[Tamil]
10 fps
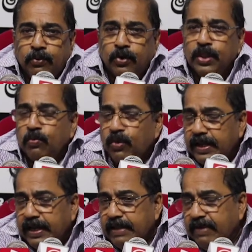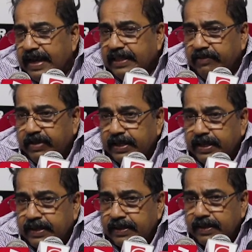உறுதிமொழிகளை வழங்கி
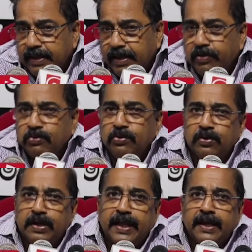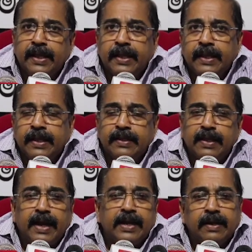வருகிறார் அவர் கூறுகிறார்
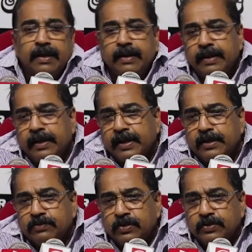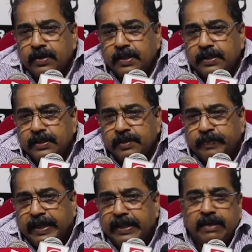இந்த நாட்டில் என்னென்று சொல்லி சொல்கிறது
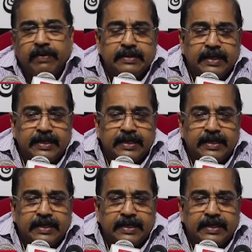பயங்கரவாத